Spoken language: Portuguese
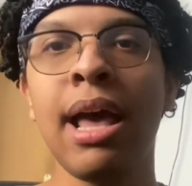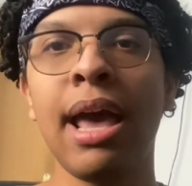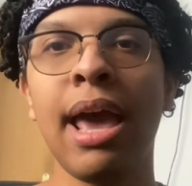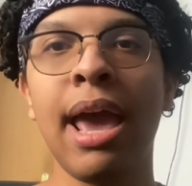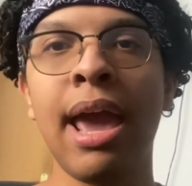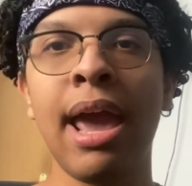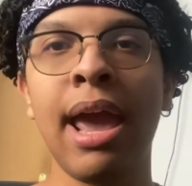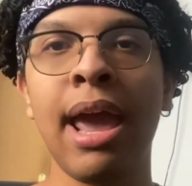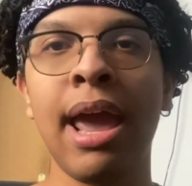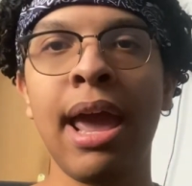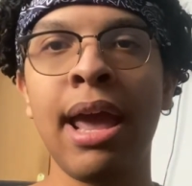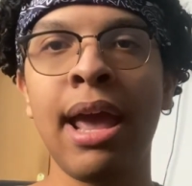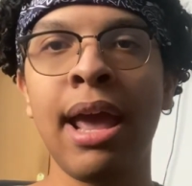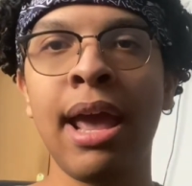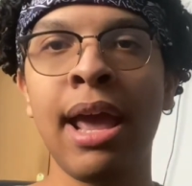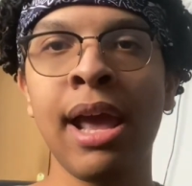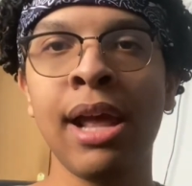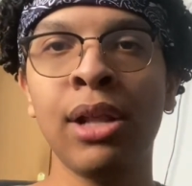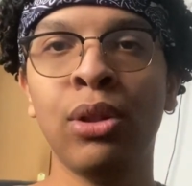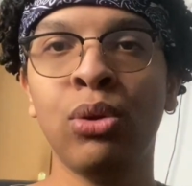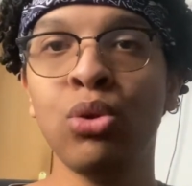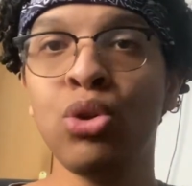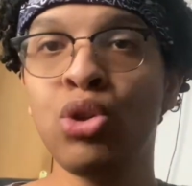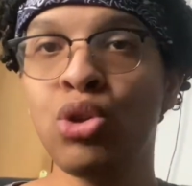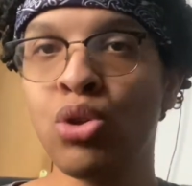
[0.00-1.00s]

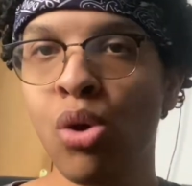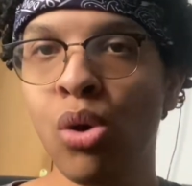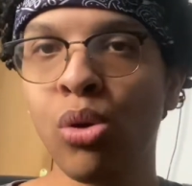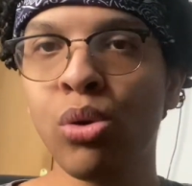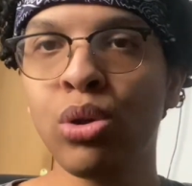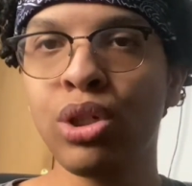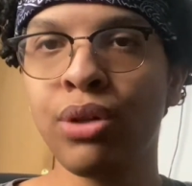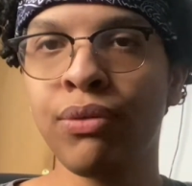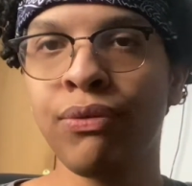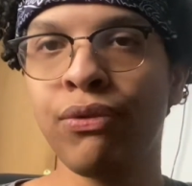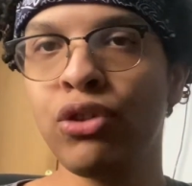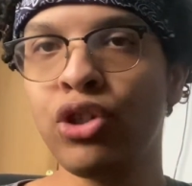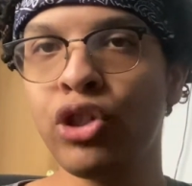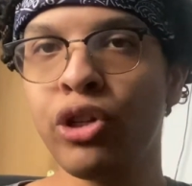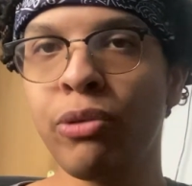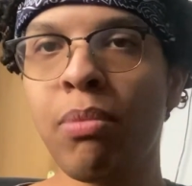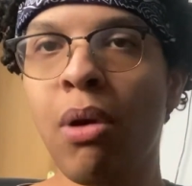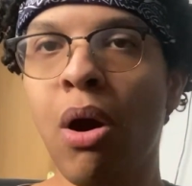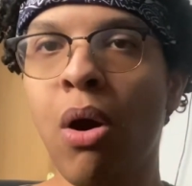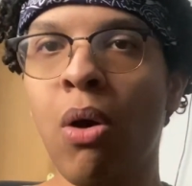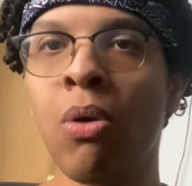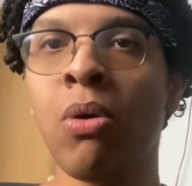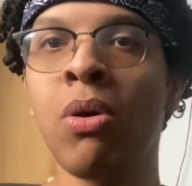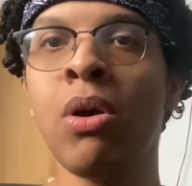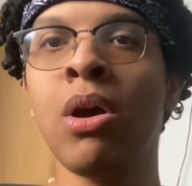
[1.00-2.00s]
é, do jogo de
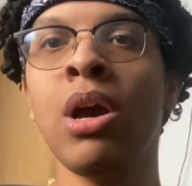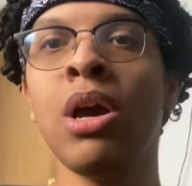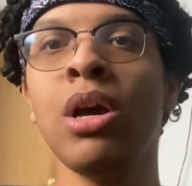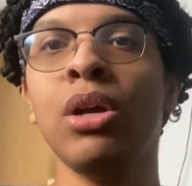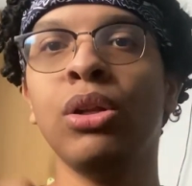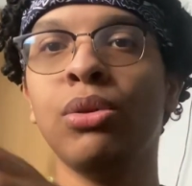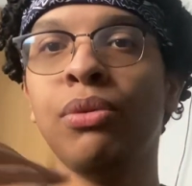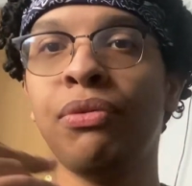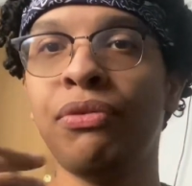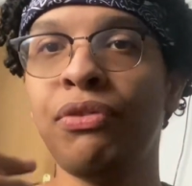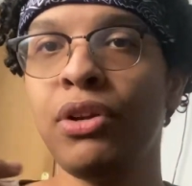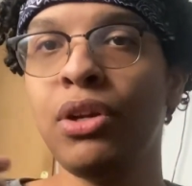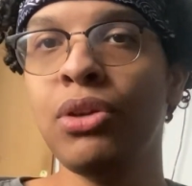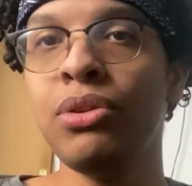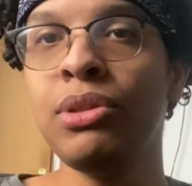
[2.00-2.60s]
futebol do filho